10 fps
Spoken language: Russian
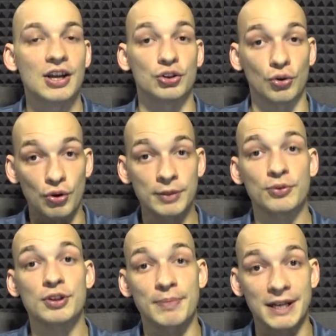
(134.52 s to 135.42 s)
то он
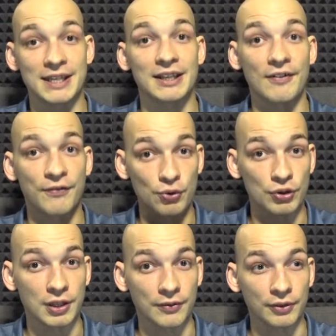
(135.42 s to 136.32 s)
будет просить
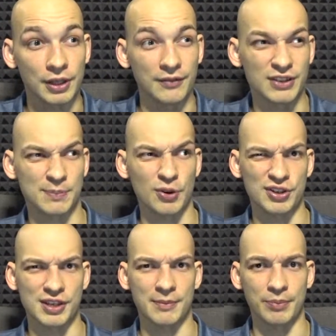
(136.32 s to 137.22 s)
фруктов. И вы
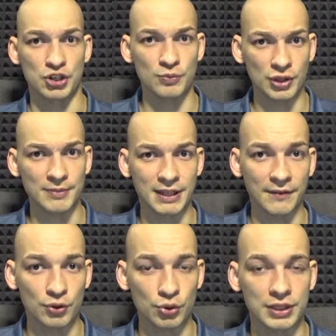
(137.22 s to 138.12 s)
спросите, почему именно
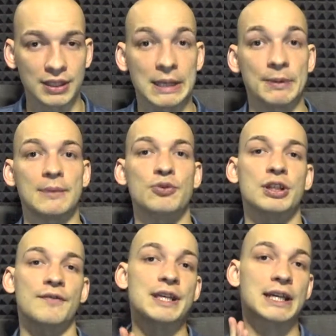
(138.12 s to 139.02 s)
фрукты? Да потому
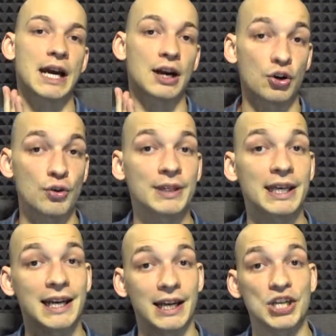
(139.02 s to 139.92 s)
что в них
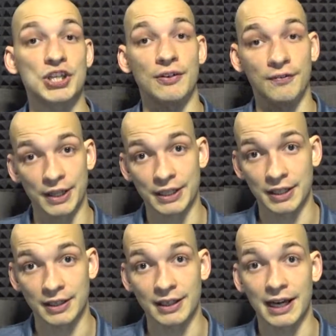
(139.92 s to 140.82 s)
огромное количество
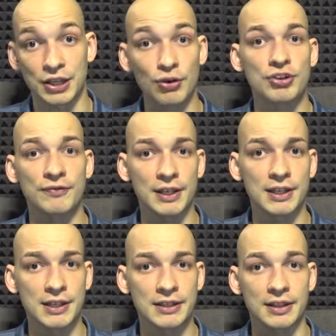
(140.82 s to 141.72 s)
воды. Они очень
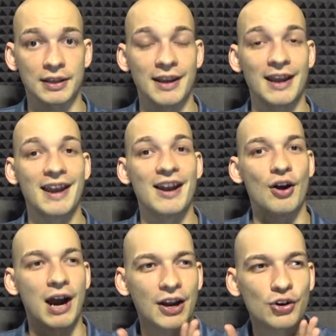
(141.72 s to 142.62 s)
водянистые
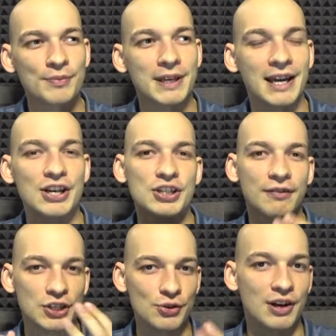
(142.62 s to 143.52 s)
огромное
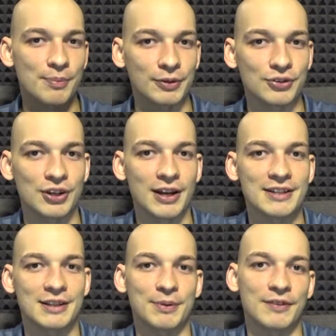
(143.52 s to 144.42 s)
количество сока
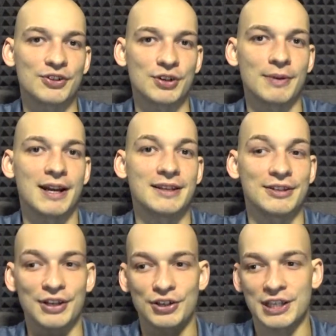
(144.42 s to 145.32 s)
получается при выжимании
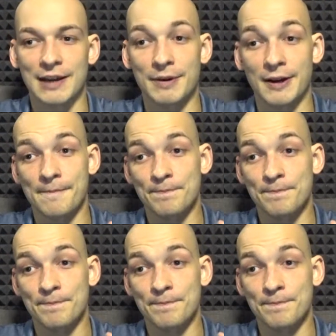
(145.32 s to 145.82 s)
тех же самых